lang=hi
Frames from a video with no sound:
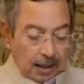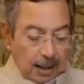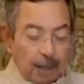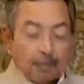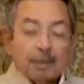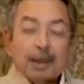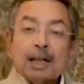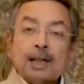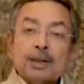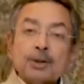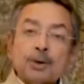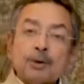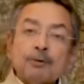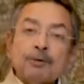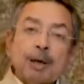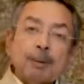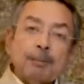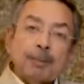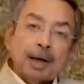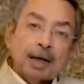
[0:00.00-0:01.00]
हमारा जो
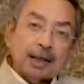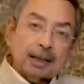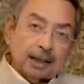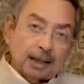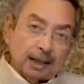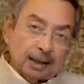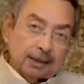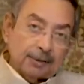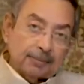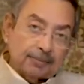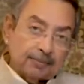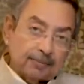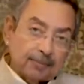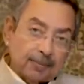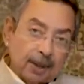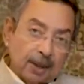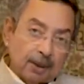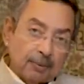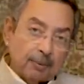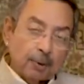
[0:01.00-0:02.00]
व्यापार है
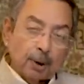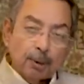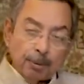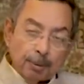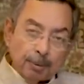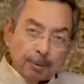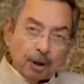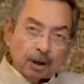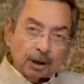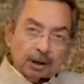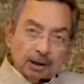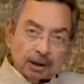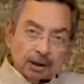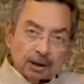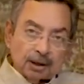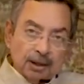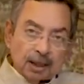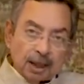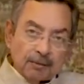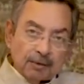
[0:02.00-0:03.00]
वो भी बहुत
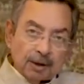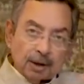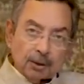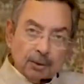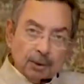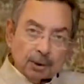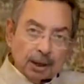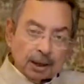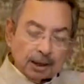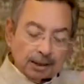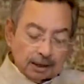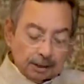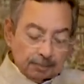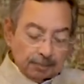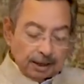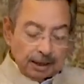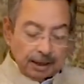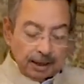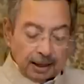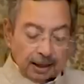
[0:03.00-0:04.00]
डामाडोल हालत
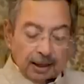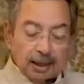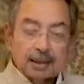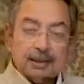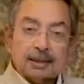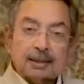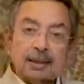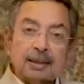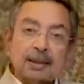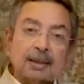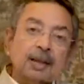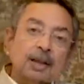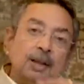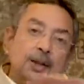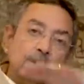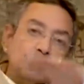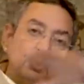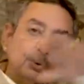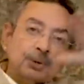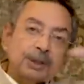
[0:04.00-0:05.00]
में है ख़ासकर
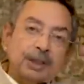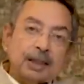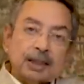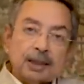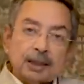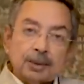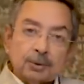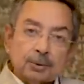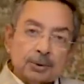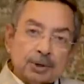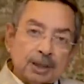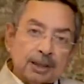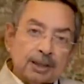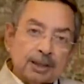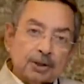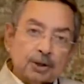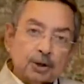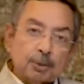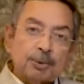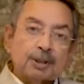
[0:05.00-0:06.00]
दुनिया के दूसरे
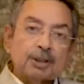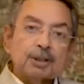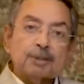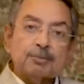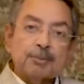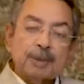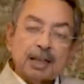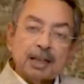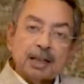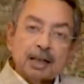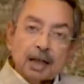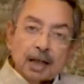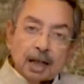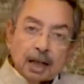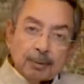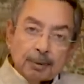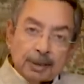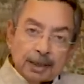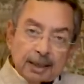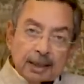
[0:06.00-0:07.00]
देशों में जिसमें
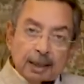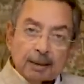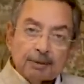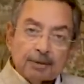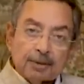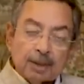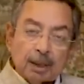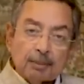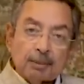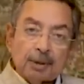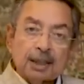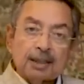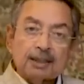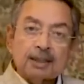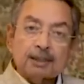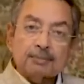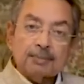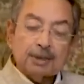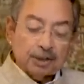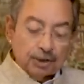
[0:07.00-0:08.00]
अमेरिका भी शामिल है
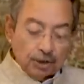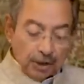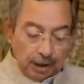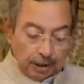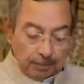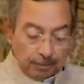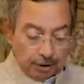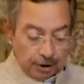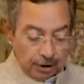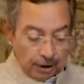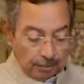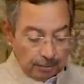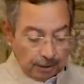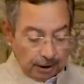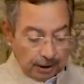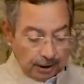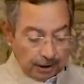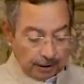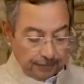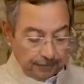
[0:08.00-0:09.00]
जिसमें चीन भी
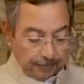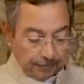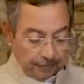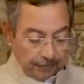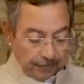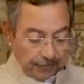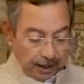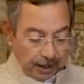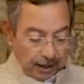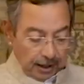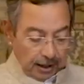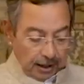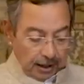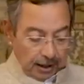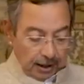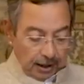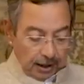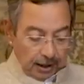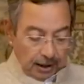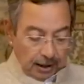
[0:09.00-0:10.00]
शामिल है
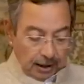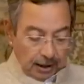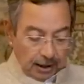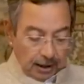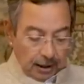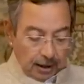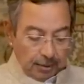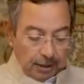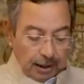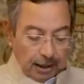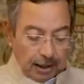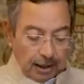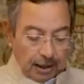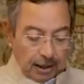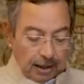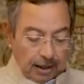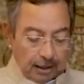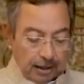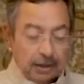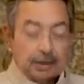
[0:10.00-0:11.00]
हमारा
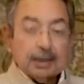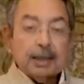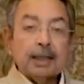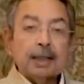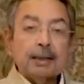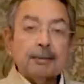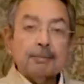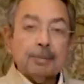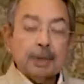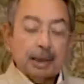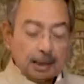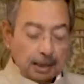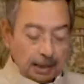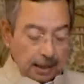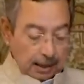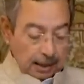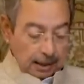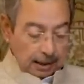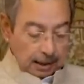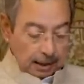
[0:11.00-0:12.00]
ये
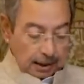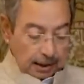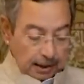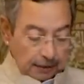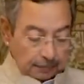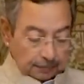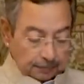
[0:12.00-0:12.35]
मानना है कि